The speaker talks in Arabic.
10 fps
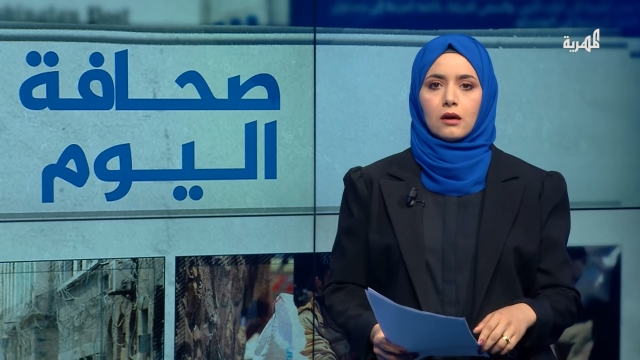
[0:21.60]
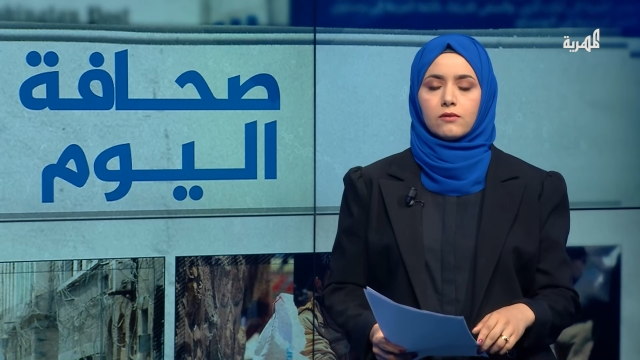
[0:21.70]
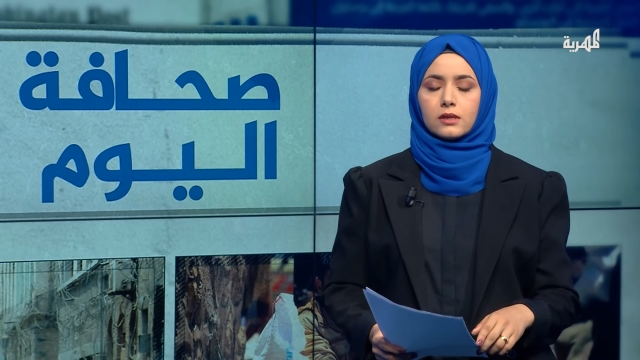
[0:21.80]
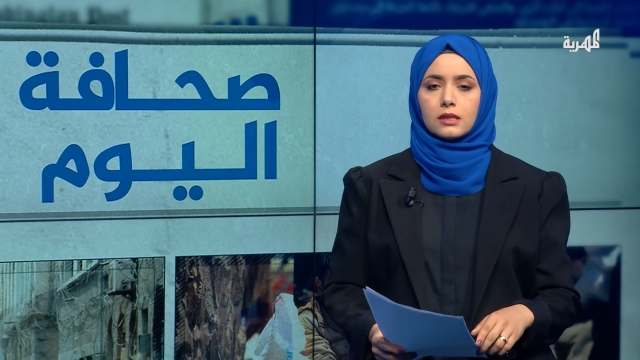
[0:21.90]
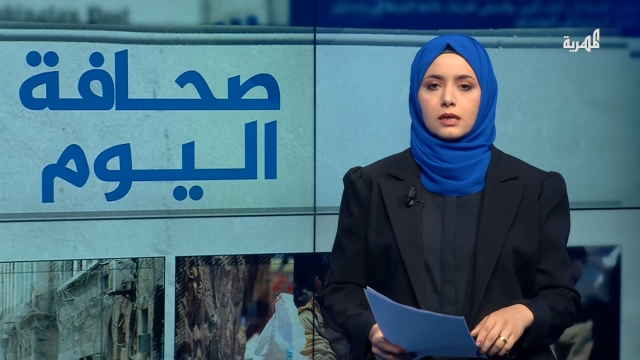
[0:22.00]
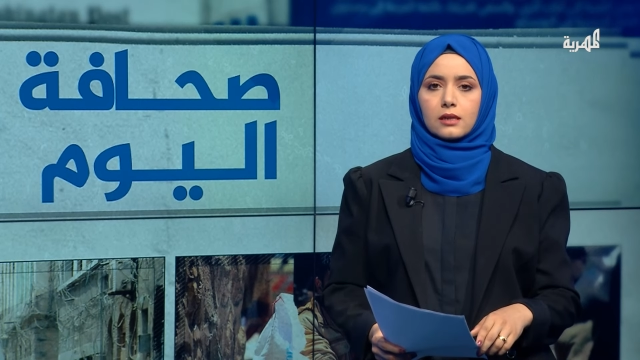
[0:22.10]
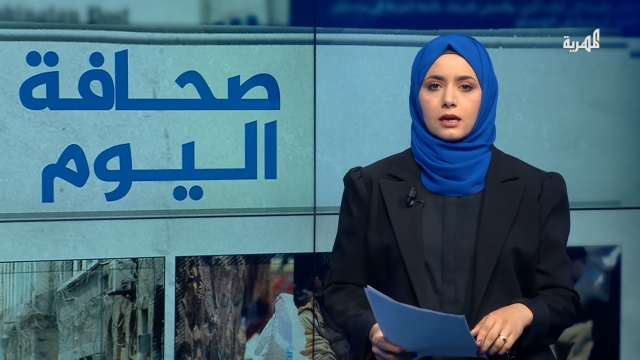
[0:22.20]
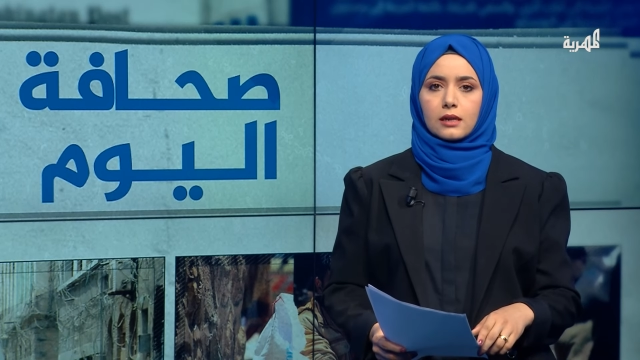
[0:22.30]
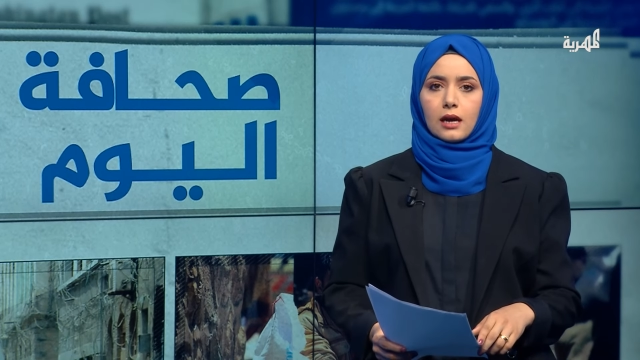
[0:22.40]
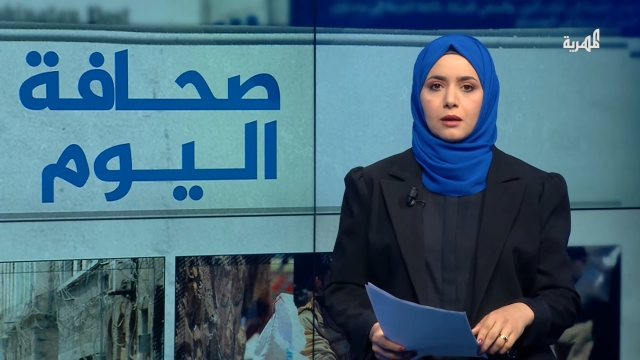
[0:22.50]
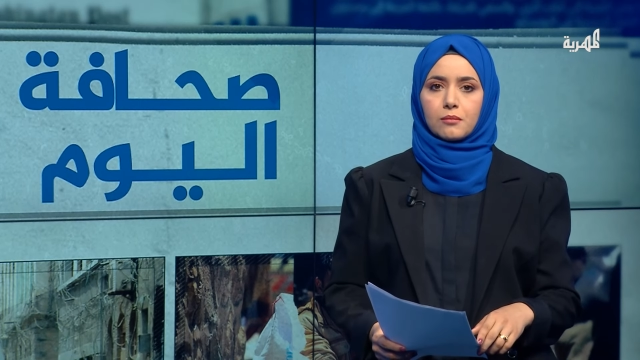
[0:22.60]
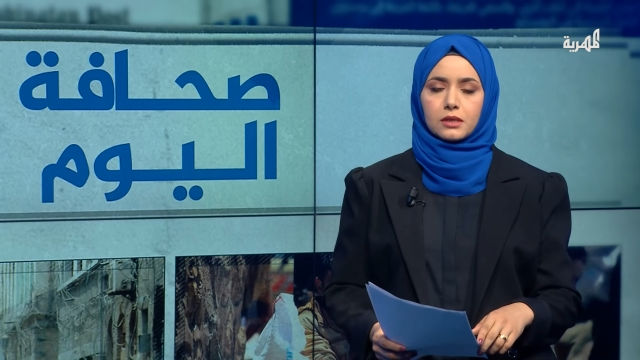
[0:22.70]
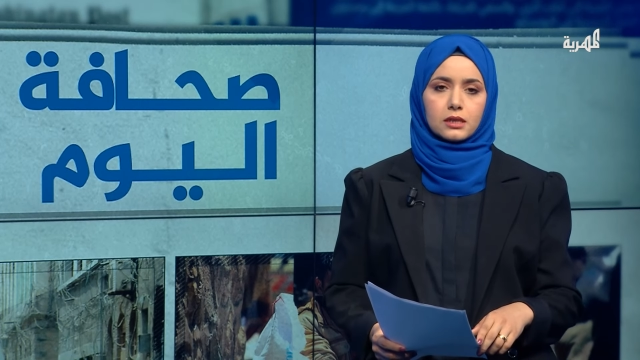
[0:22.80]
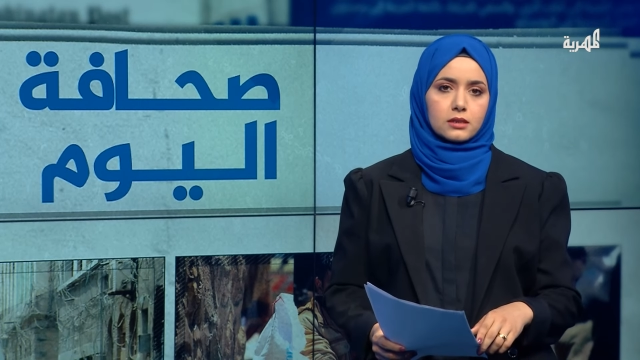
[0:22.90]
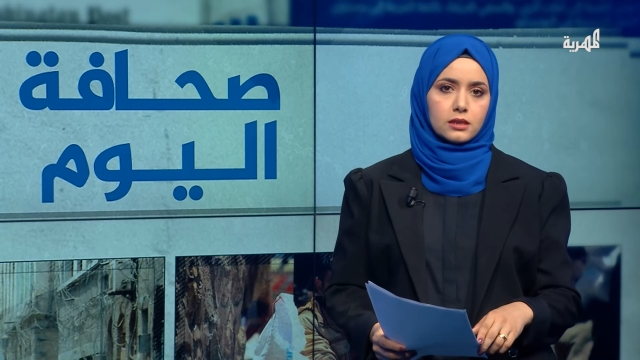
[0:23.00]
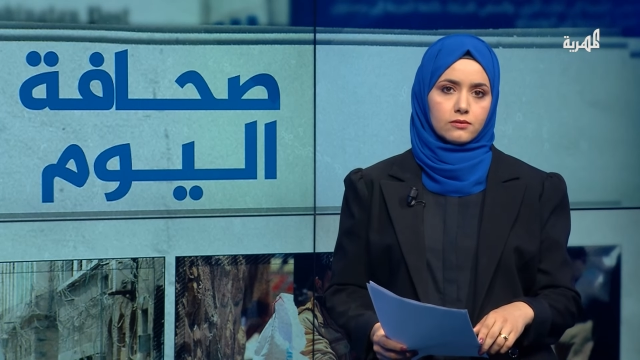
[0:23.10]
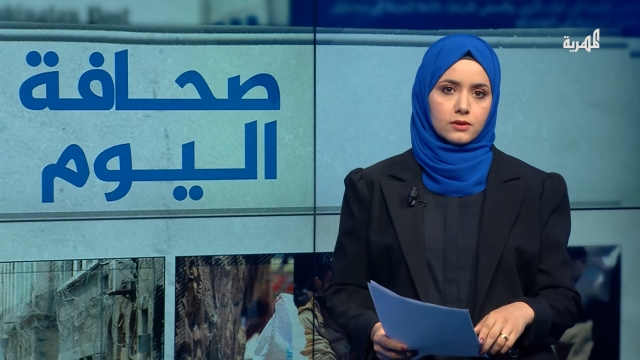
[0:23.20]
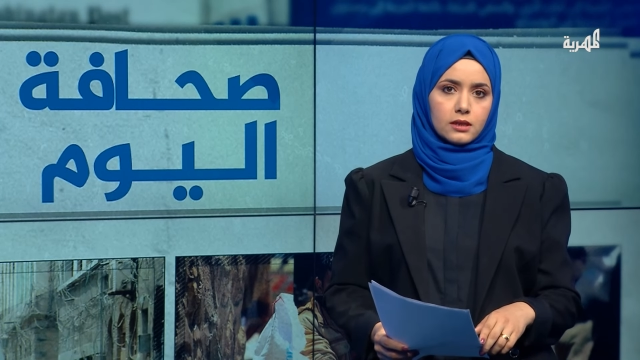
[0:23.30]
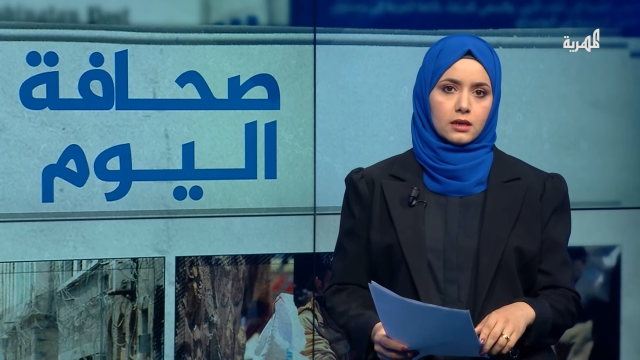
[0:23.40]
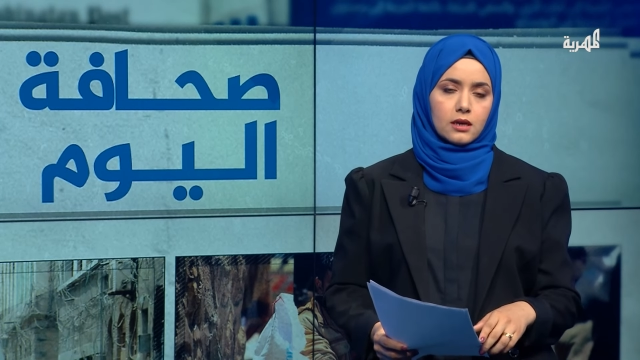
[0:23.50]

فضلا عن أهميته في